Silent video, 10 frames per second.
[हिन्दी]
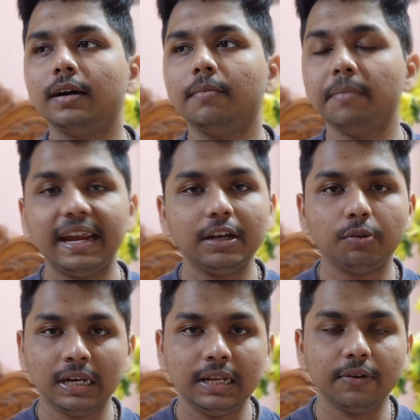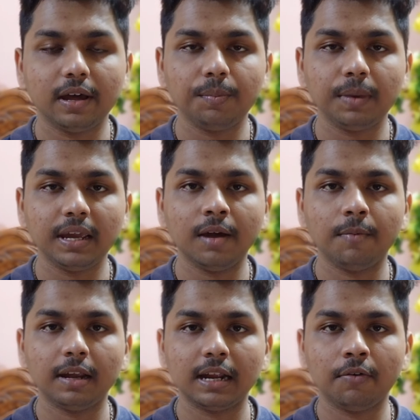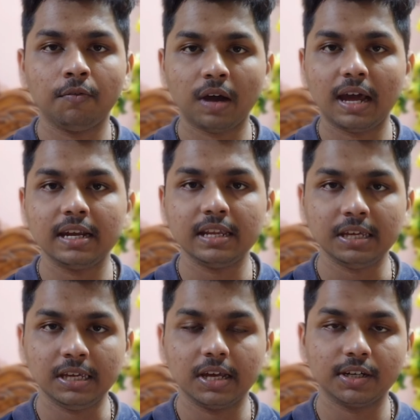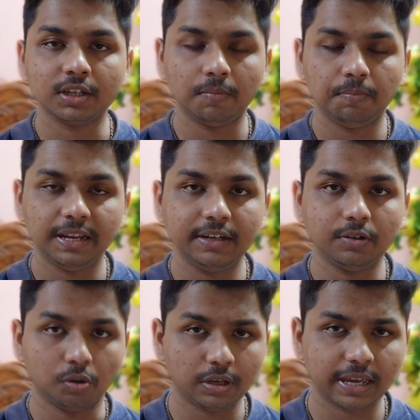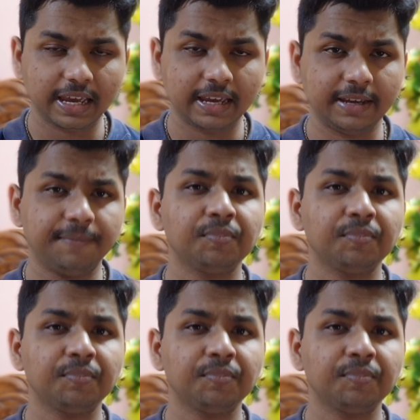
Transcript: मई ट्वेंटी वन में हमारा वन ईयर कंप्लीट हो गया है